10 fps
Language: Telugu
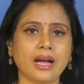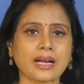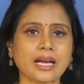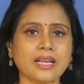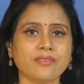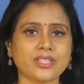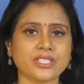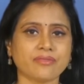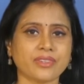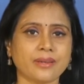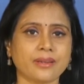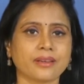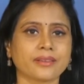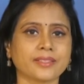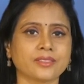అకాల వర్షం వలన
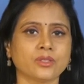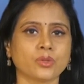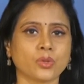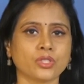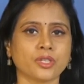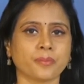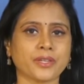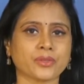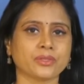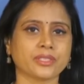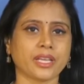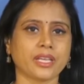రైతులు రోడ్డున పడుతుంటే